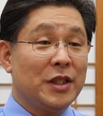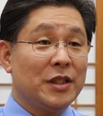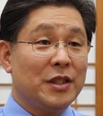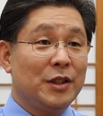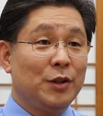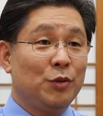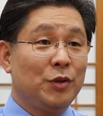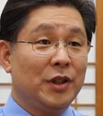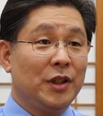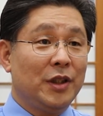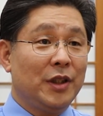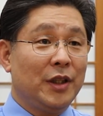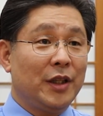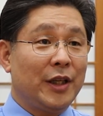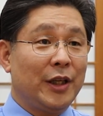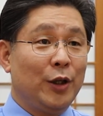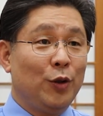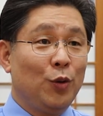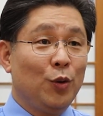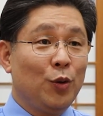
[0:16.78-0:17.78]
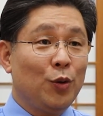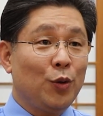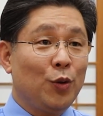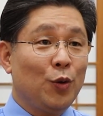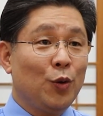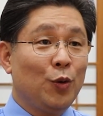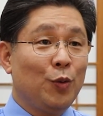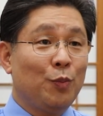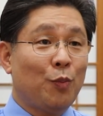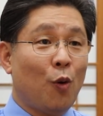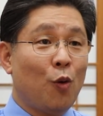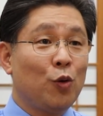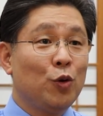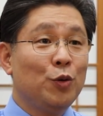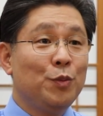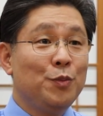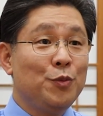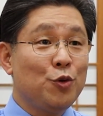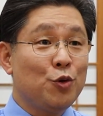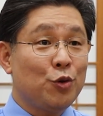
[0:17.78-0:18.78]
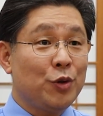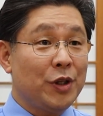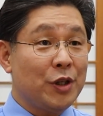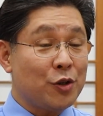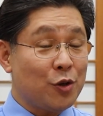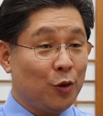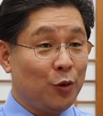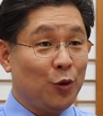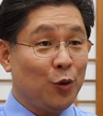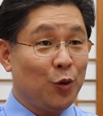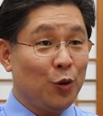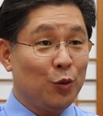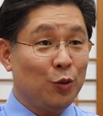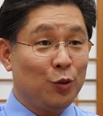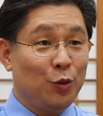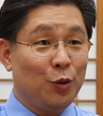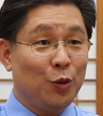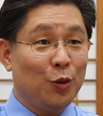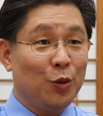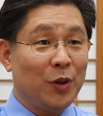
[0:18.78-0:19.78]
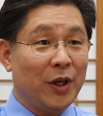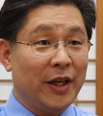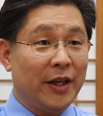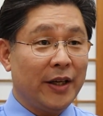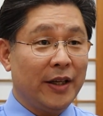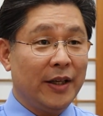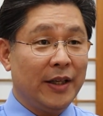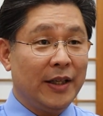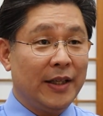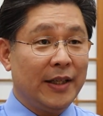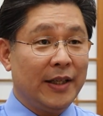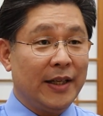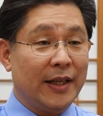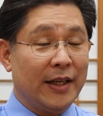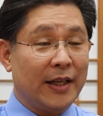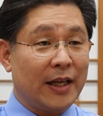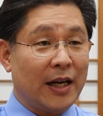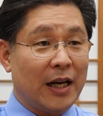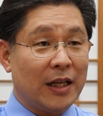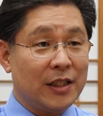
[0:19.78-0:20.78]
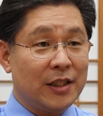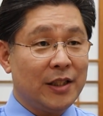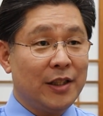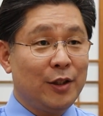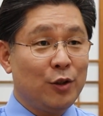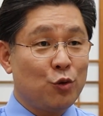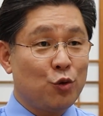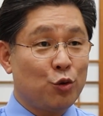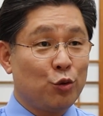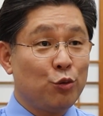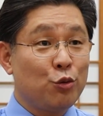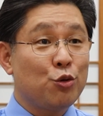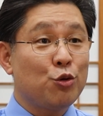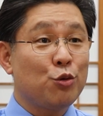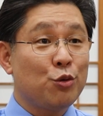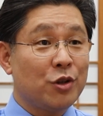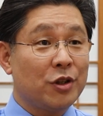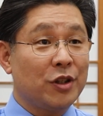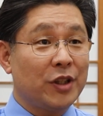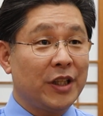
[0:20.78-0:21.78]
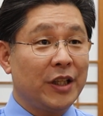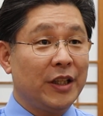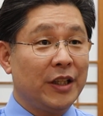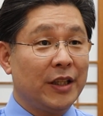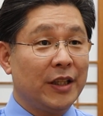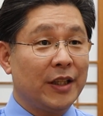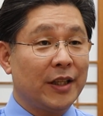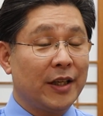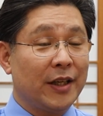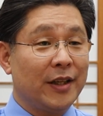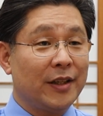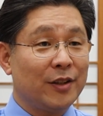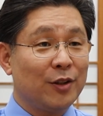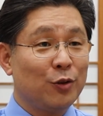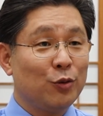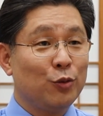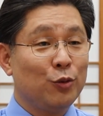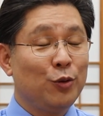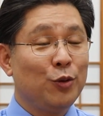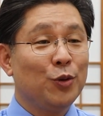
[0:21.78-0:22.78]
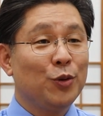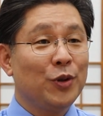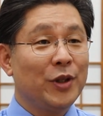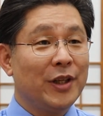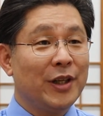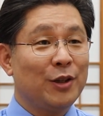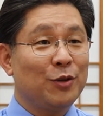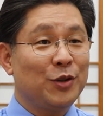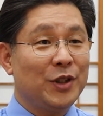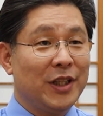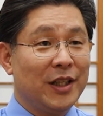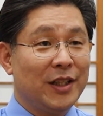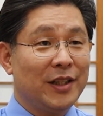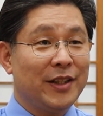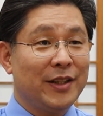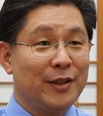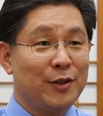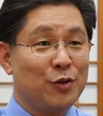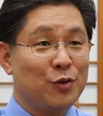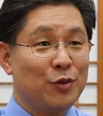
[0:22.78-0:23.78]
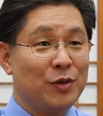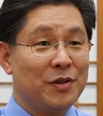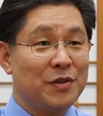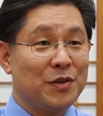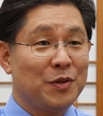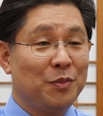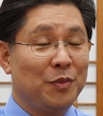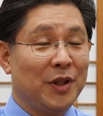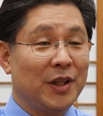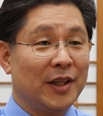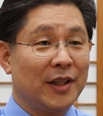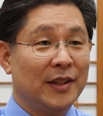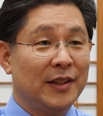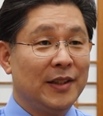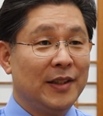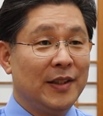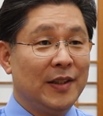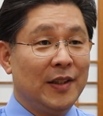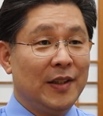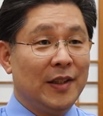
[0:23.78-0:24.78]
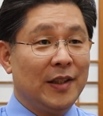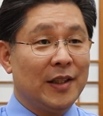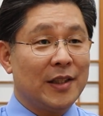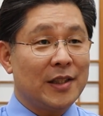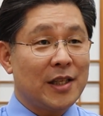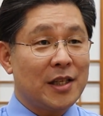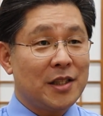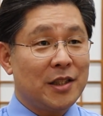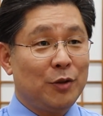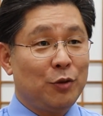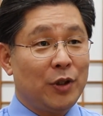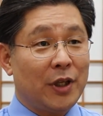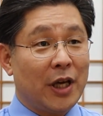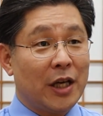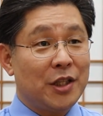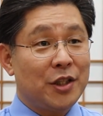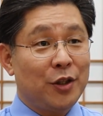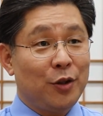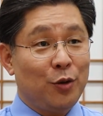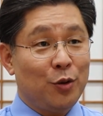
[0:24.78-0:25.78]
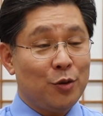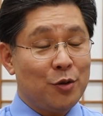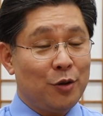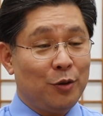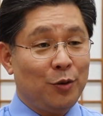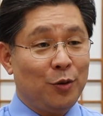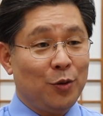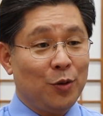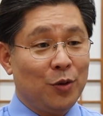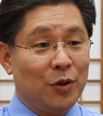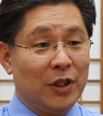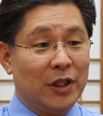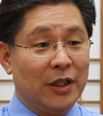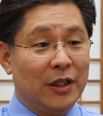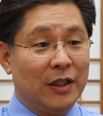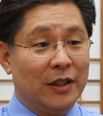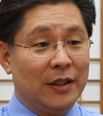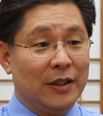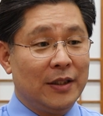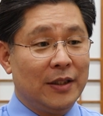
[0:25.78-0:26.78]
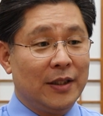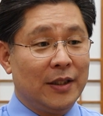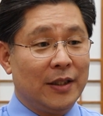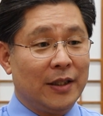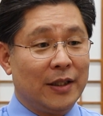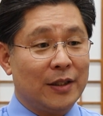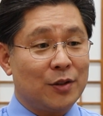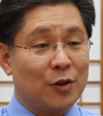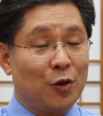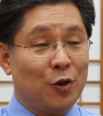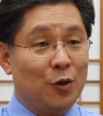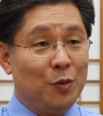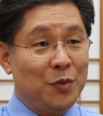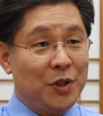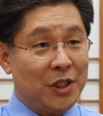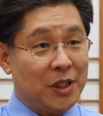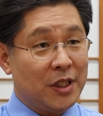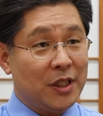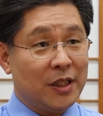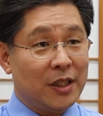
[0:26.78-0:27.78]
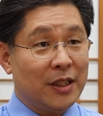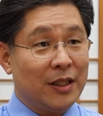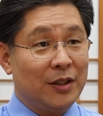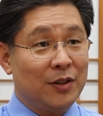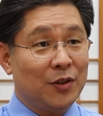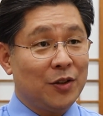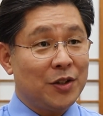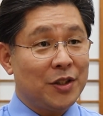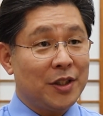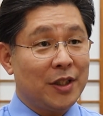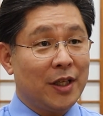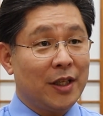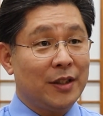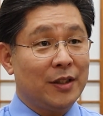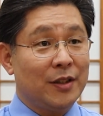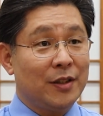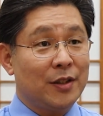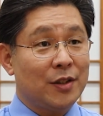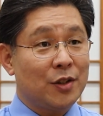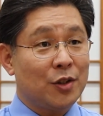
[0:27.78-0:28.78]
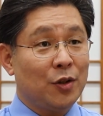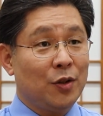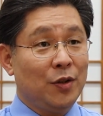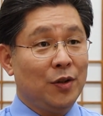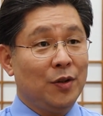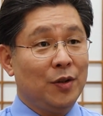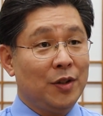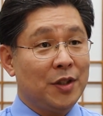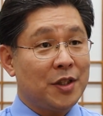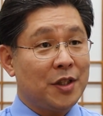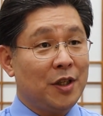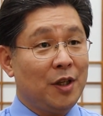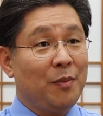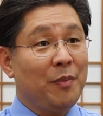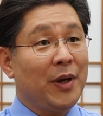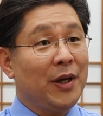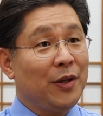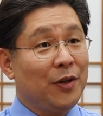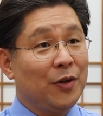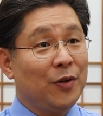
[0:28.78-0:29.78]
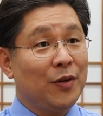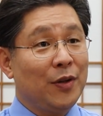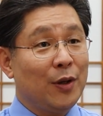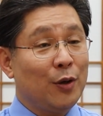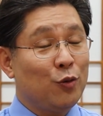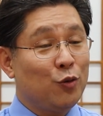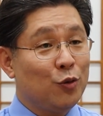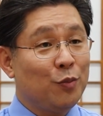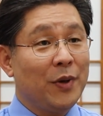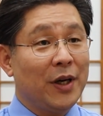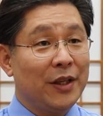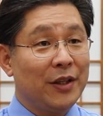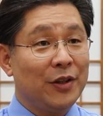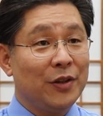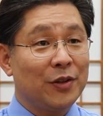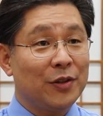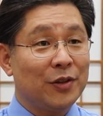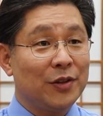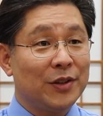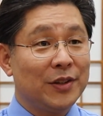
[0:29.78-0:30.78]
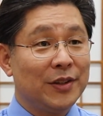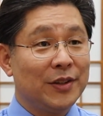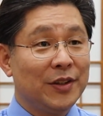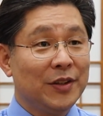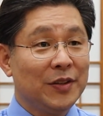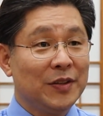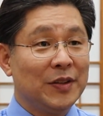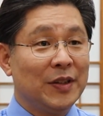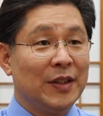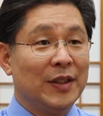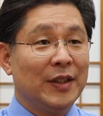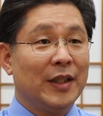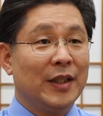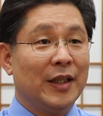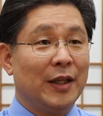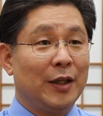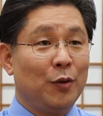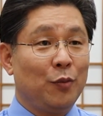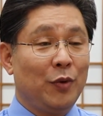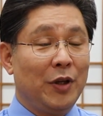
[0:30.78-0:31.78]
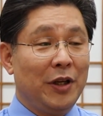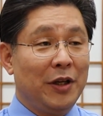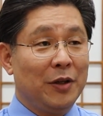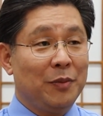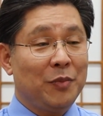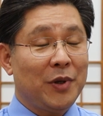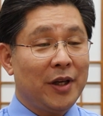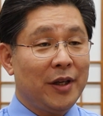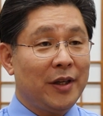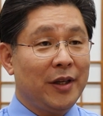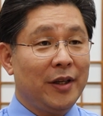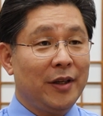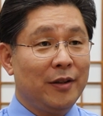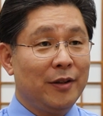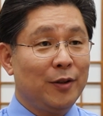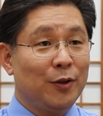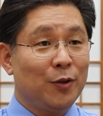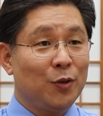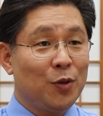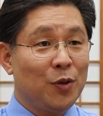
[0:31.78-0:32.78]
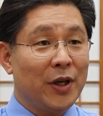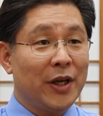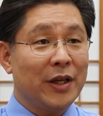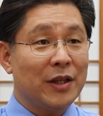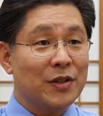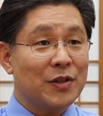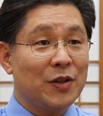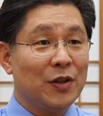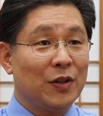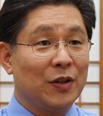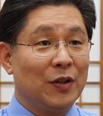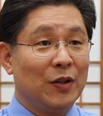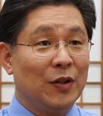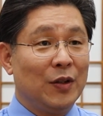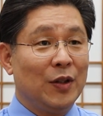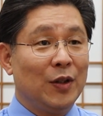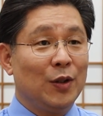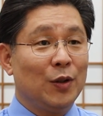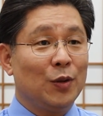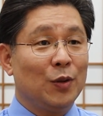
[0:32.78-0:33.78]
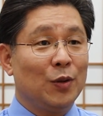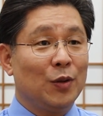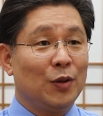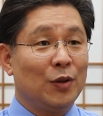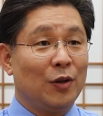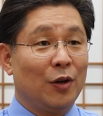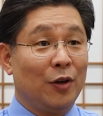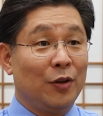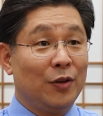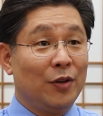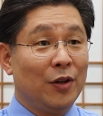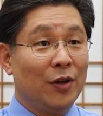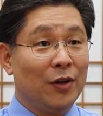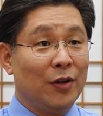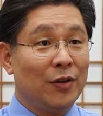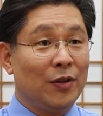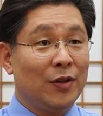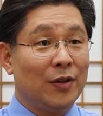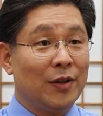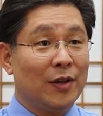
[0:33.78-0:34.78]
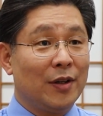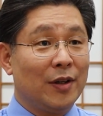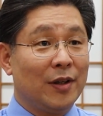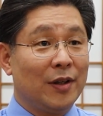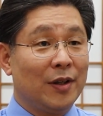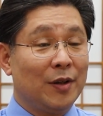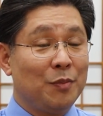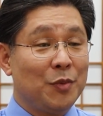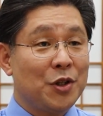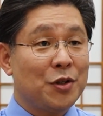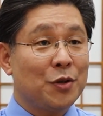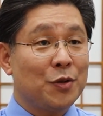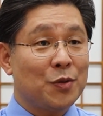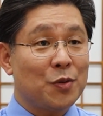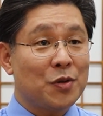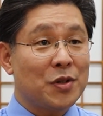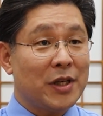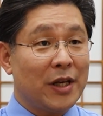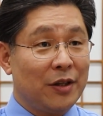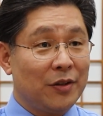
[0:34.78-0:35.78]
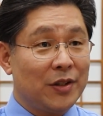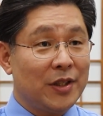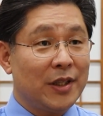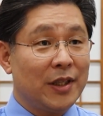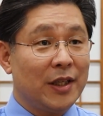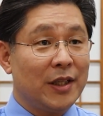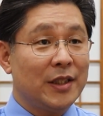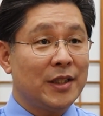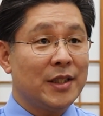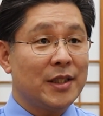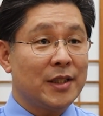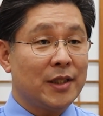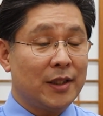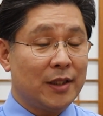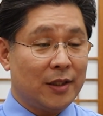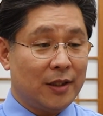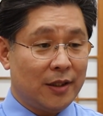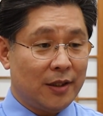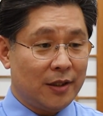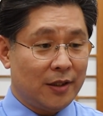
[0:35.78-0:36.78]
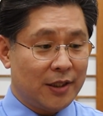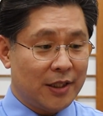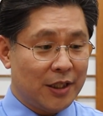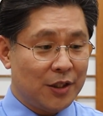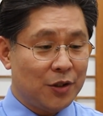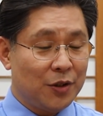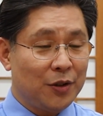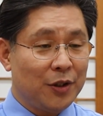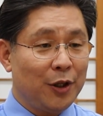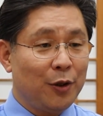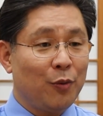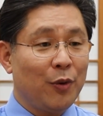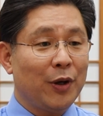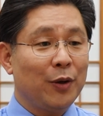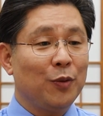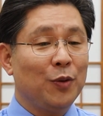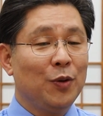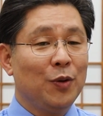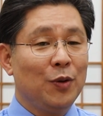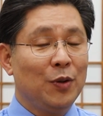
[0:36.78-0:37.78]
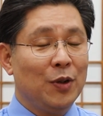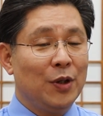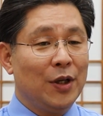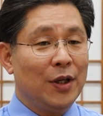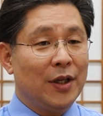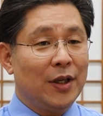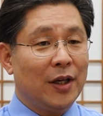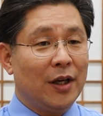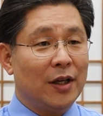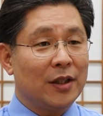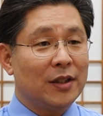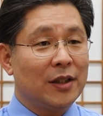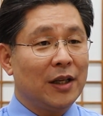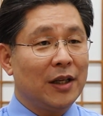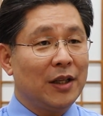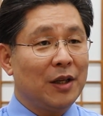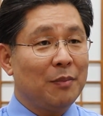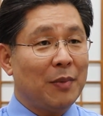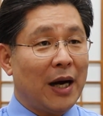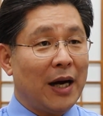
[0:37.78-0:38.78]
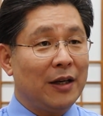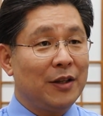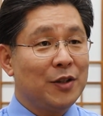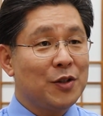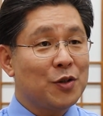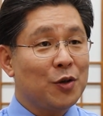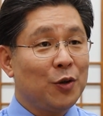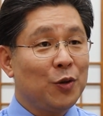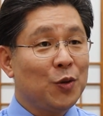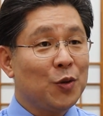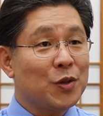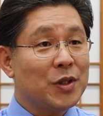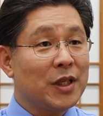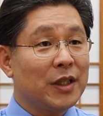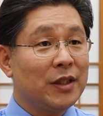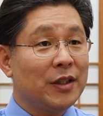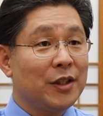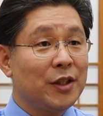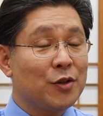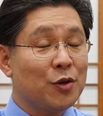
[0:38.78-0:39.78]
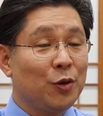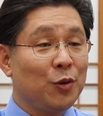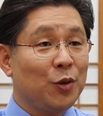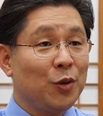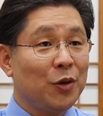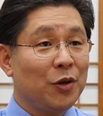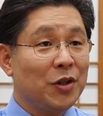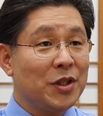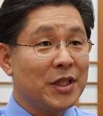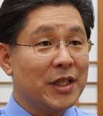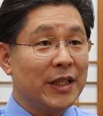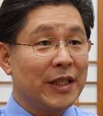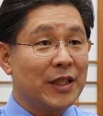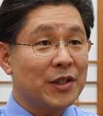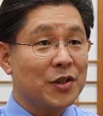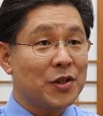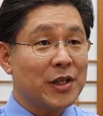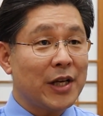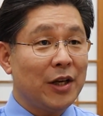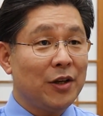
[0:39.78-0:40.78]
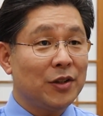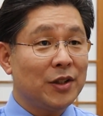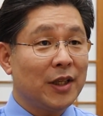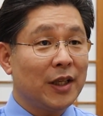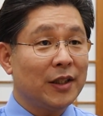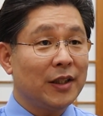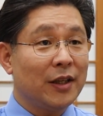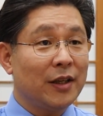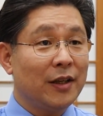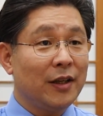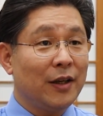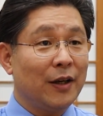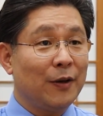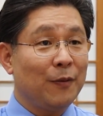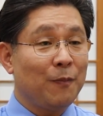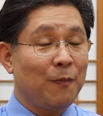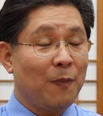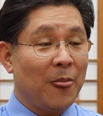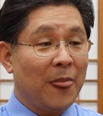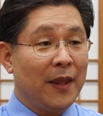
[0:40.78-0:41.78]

사실 우리 기독교 복음주의 선교 운동의 가장 중추적인 그런 운동이라고 이야기할 수 있습니다. 사실 우리 개신교 선교가 처음 시작한 것이 한 1700년대 후반이었거든요. 아, 윌리엄 캐리를 통해서 또 런던 아, 미션 소사이어티가 이제 제정이 아, 되고 그간에 많은 선교사들이 선교 현장에서 사역을 하다가